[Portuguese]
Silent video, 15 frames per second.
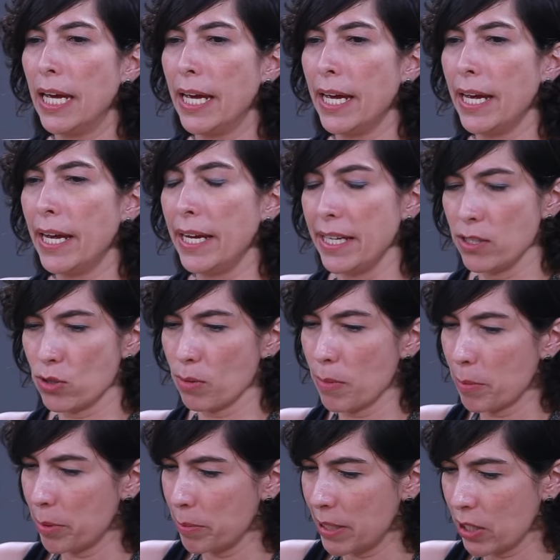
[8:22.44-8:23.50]
É, isso
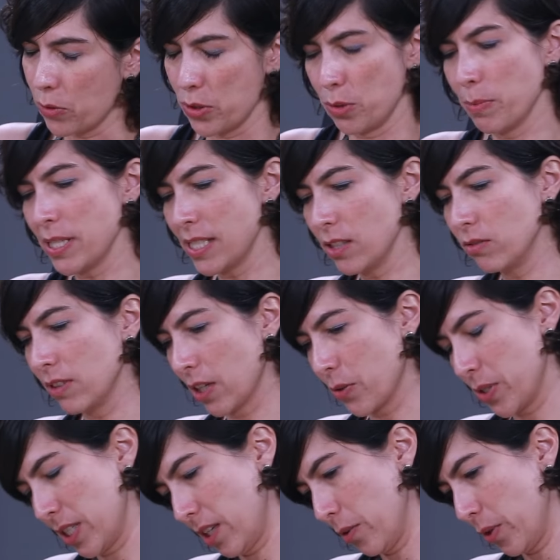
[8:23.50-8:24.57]
é uma primeira coisa. Uma
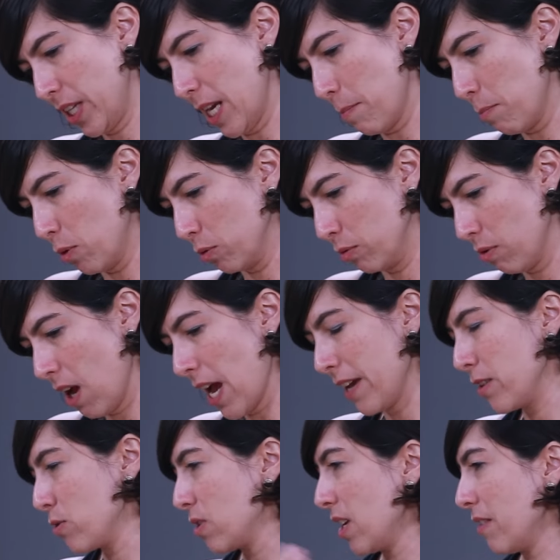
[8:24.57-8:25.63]
segunda coisa que eu queria
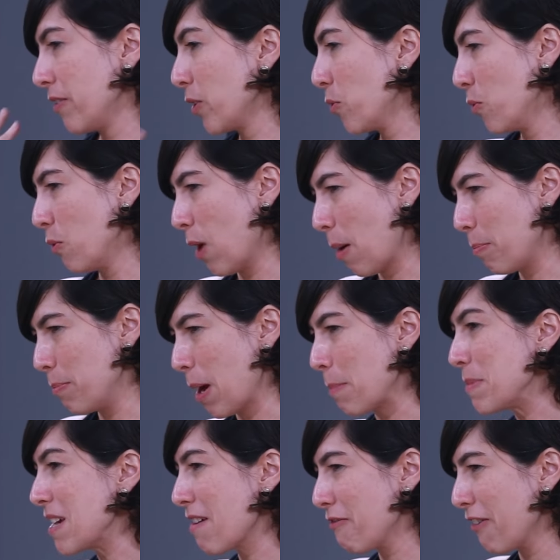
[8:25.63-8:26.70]
pontuar, isso tem a ver com a,
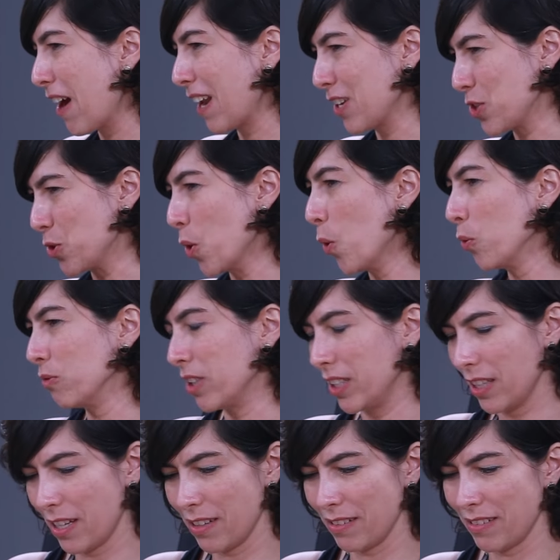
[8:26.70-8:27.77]
a minha fala de
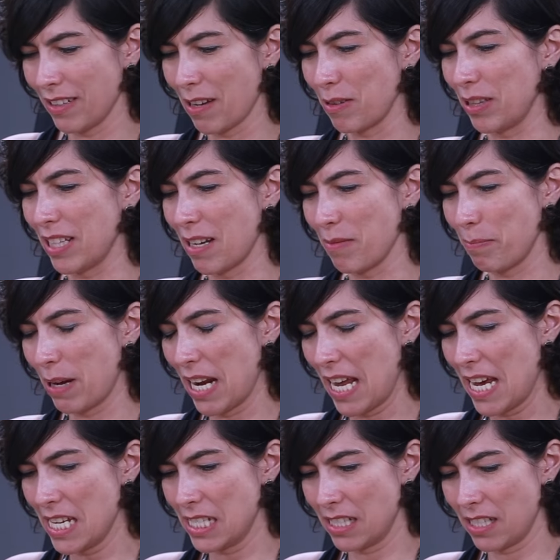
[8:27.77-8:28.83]
ontem na, na, na,
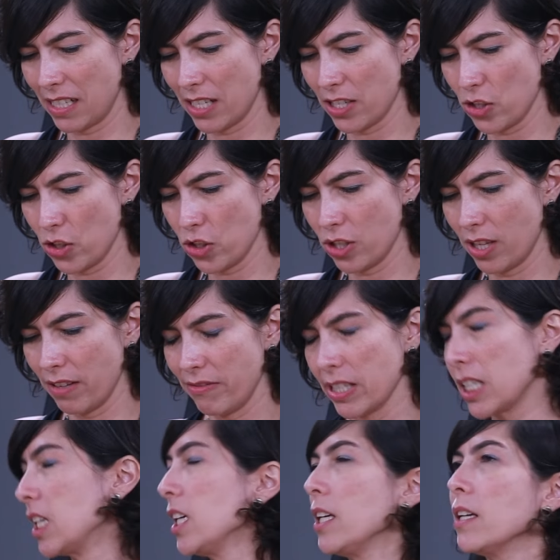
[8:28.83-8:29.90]
palestra que a gente
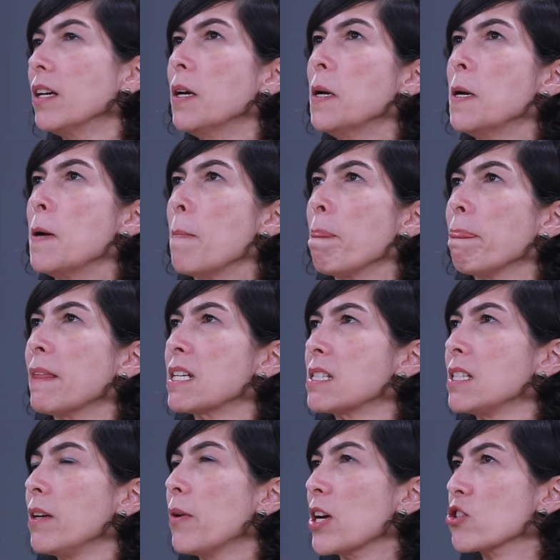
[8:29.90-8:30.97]
teve aqui.
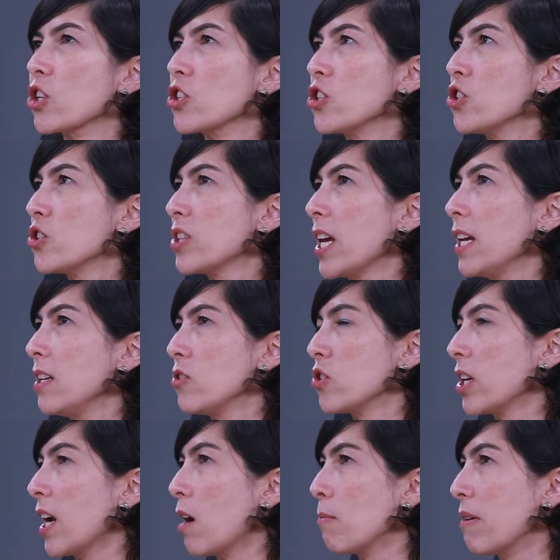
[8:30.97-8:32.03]
Assim, eu acho que a gente tem,
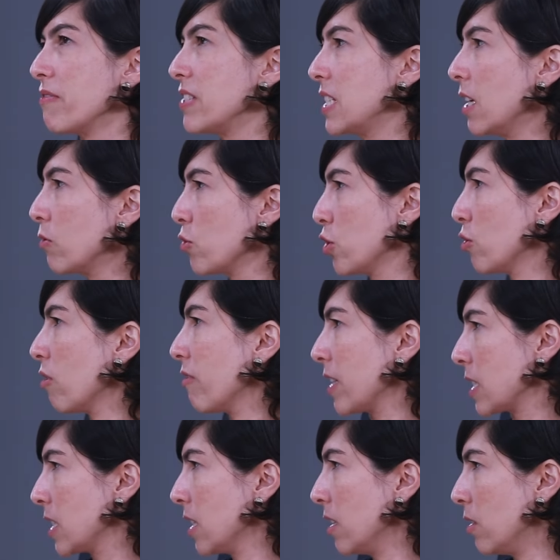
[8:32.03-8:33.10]
em geral, uma visão de
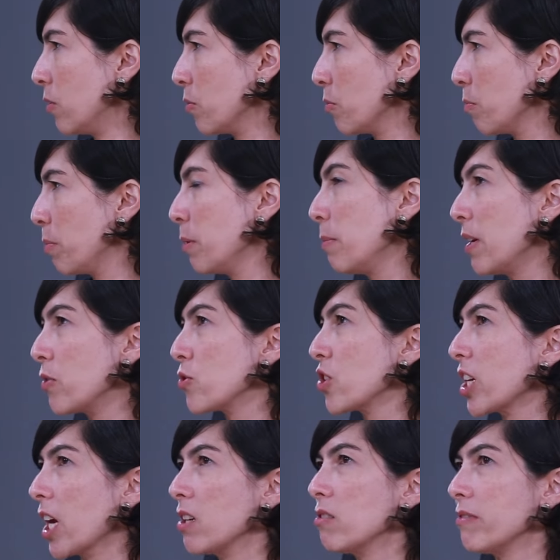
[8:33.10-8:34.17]
inovação. Primeiro,
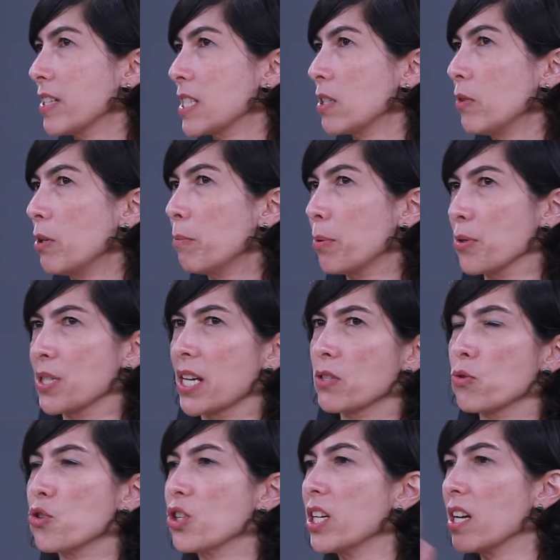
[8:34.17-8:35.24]
de que a inovação é um
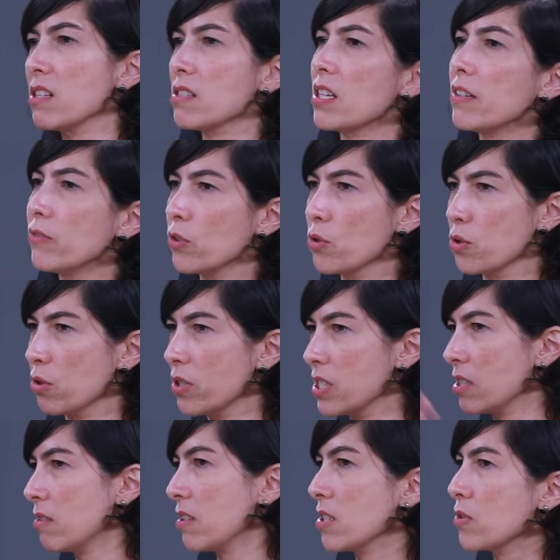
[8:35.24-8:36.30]
processo de grandes
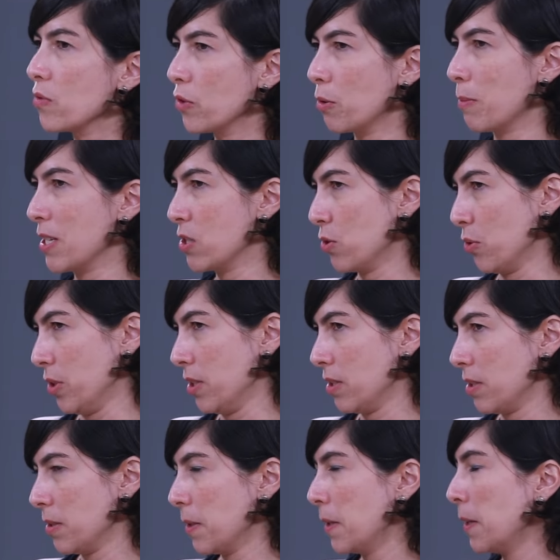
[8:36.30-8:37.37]
revoluções e
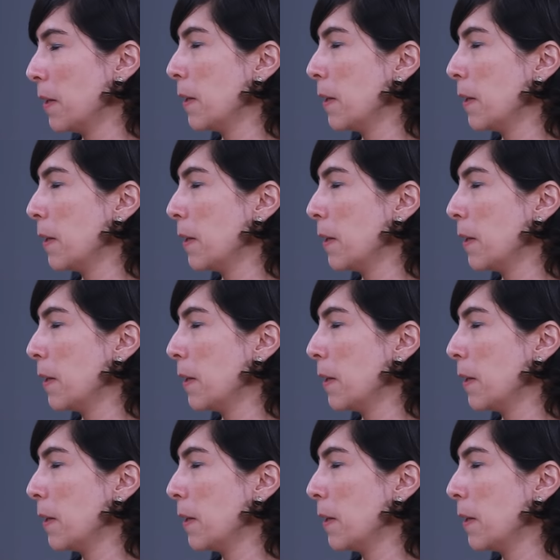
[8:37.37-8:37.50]
transformações.